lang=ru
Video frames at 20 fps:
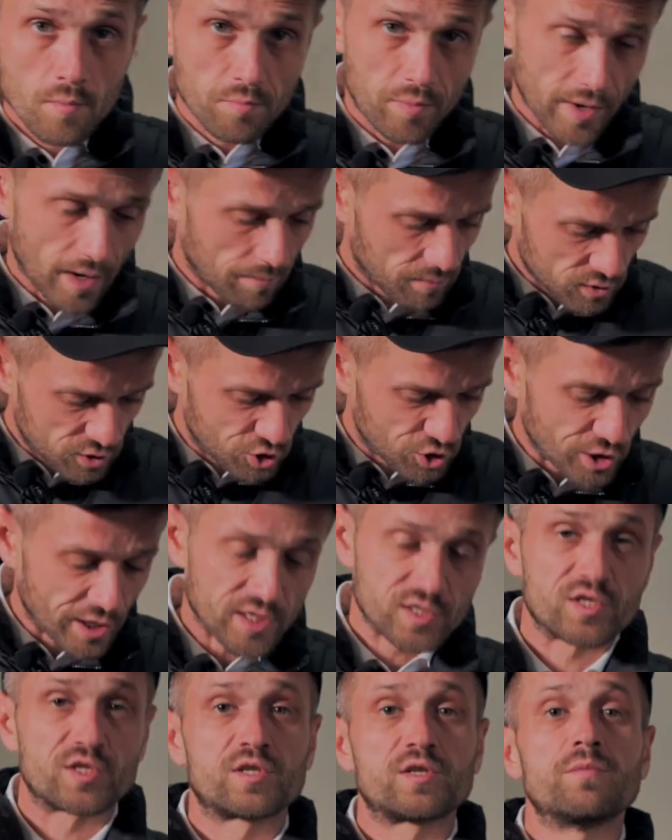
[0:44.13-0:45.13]
Прямо
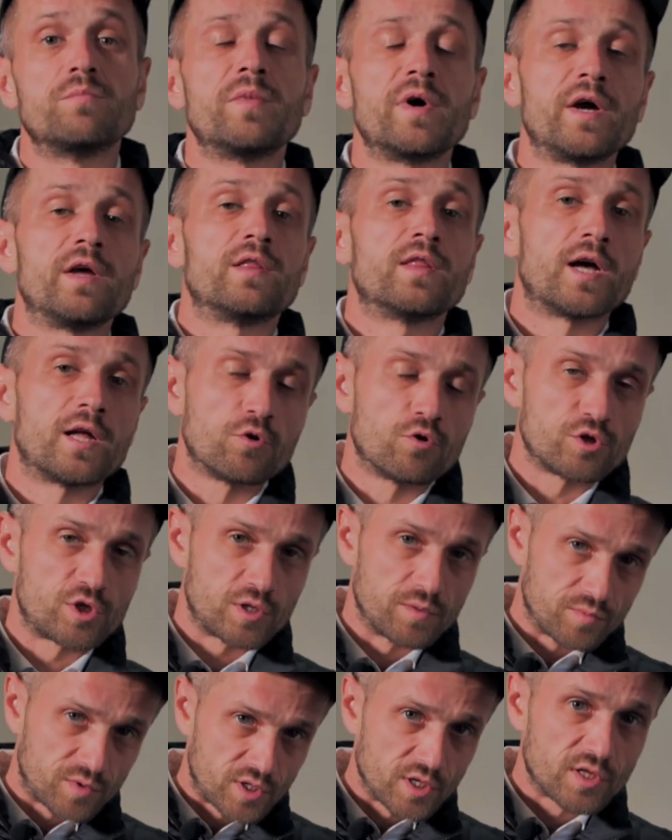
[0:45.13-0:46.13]
сейчас мы
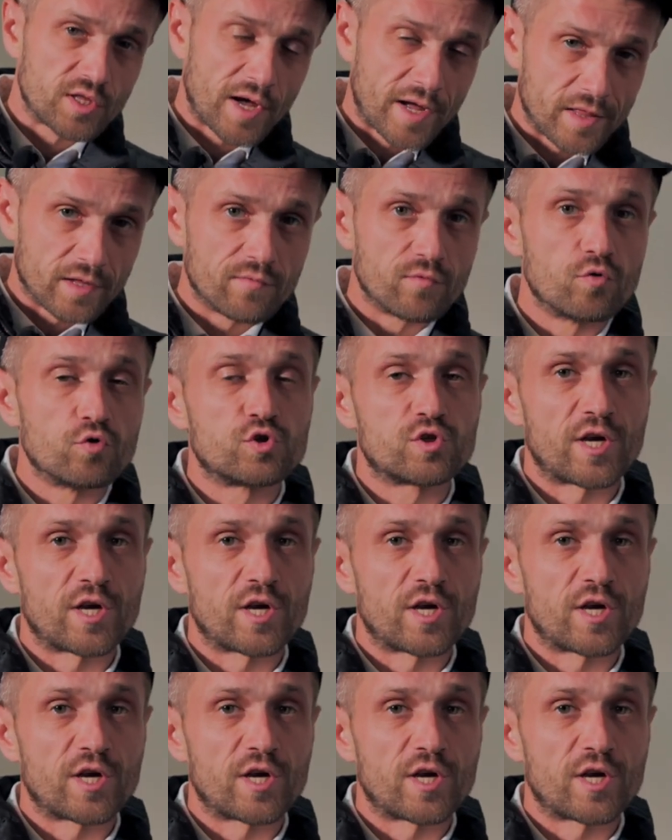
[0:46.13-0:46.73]
наносим титановую